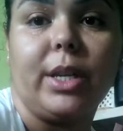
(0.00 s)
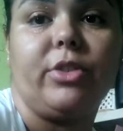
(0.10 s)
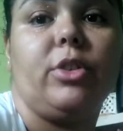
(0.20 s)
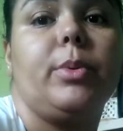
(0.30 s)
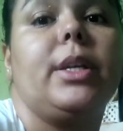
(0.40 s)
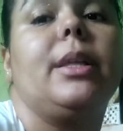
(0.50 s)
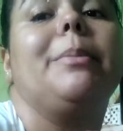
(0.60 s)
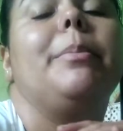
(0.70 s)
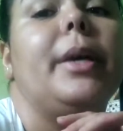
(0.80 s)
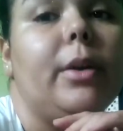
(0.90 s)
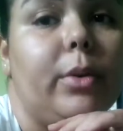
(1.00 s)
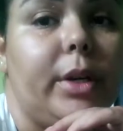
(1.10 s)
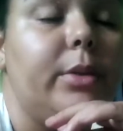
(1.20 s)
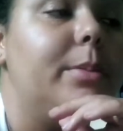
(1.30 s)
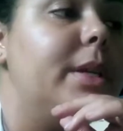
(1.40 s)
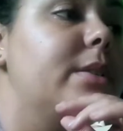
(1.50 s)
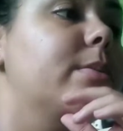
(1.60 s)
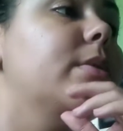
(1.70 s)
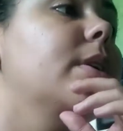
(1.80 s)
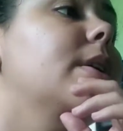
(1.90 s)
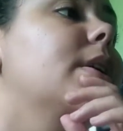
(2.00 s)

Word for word: tá, gente? Porque tá bem corrido mesmo.